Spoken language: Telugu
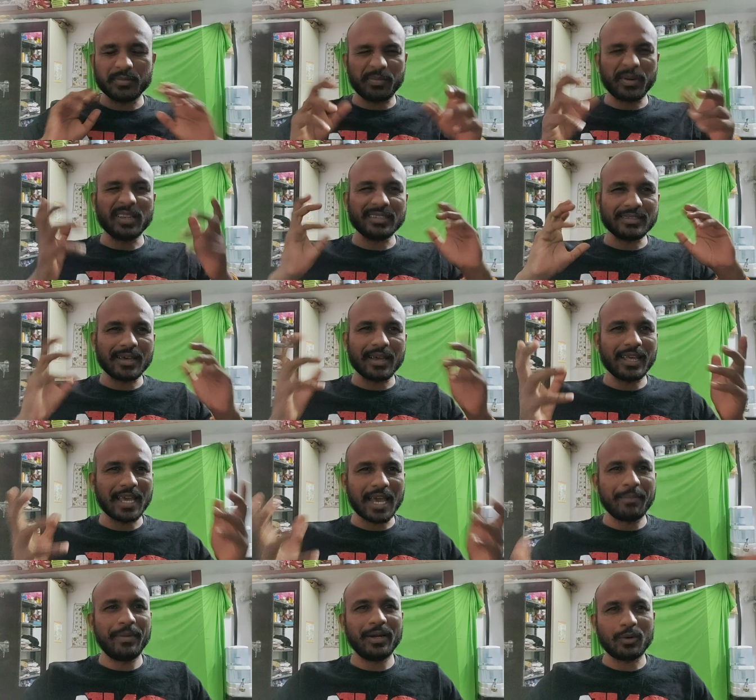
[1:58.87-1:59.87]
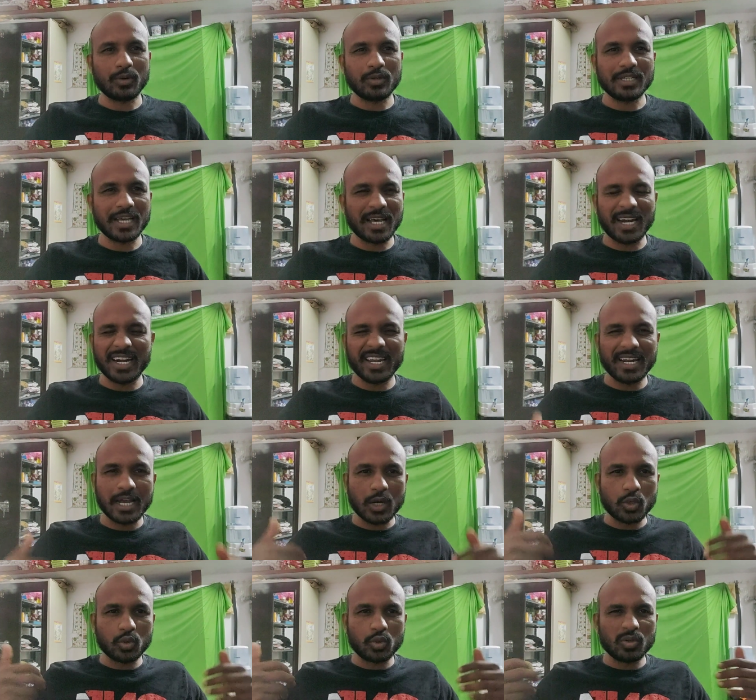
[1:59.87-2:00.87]
ప్రతిసారి క్యాబ్ పెట్టుకొని చేయాలంటే
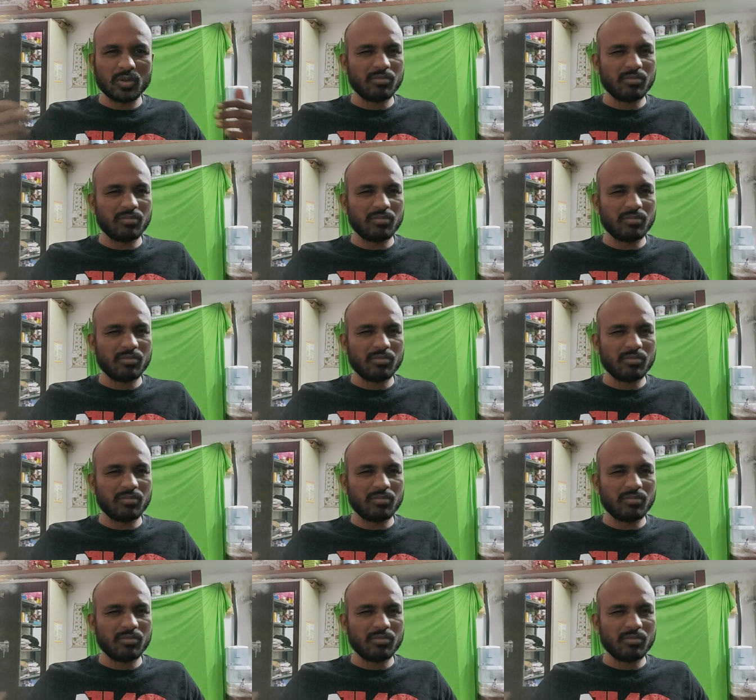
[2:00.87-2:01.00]
నాకు